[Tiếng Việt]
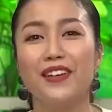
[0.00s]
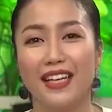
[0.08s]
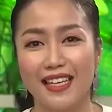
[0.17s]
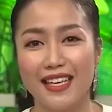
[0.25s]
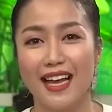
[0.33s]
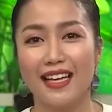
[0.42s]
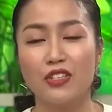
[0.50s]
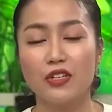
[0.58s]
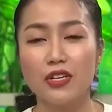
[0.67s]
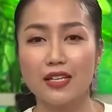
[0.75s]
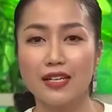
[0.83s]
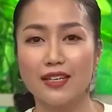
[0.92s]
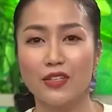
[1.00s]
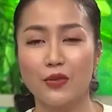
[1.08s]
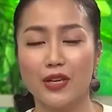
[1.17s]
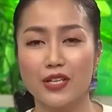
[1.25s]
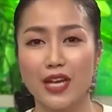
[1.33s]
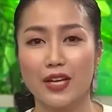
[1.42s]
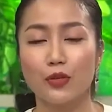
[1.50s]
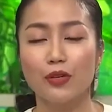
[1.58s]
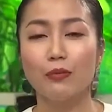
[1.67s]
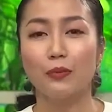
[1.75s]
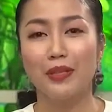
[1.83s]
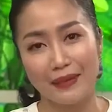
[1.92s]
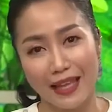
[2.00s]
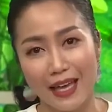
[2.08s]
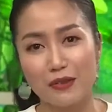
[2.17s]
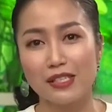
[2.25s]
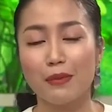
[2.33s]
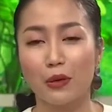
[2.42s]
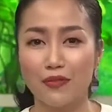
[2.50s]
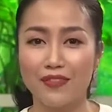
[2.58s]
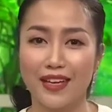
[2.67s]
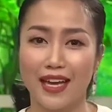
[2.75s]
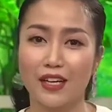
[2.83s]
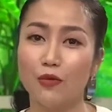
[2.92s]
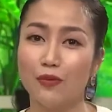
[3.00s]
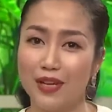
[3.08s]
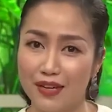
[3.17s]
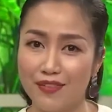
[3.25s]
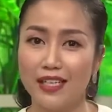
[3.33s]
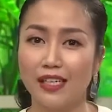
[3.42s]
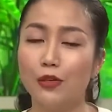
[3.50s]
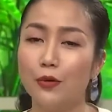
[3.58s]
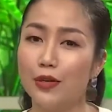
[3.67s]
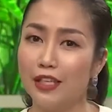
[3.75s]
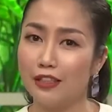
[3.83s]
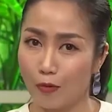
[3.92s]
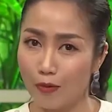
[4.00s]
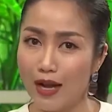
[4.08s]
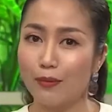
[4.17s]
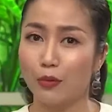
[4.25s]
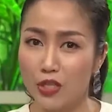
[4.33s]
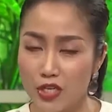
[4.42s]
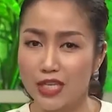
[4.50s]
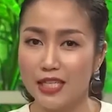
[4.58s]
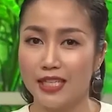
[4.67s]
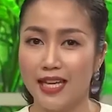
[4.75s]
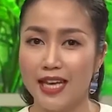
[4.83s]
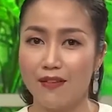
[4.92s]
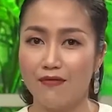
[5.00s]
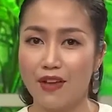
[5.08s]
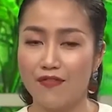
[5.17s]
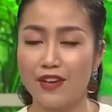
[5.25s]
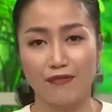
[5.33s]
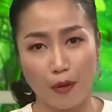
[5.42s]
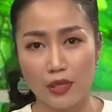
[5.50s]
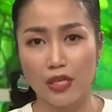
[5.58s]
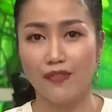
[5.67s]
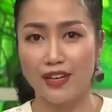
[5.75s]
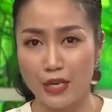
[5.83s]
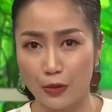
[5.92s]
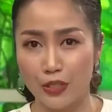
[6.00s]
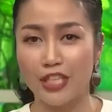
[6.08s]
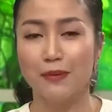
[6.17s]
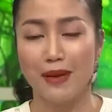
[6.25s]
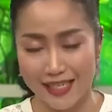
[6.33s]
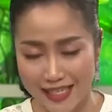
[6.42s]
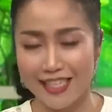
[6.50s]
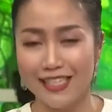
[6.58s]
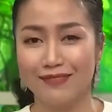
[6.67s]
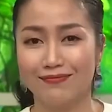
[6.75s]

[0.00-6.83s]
vị khán giả, trước khi chuyển sang chuyên mục tiếp theo, xin mời quý vị hãy cùng đến với những lưu ý tổng hợp của chương trình về việc phòng ngừa và điều trị bệnh trĩ.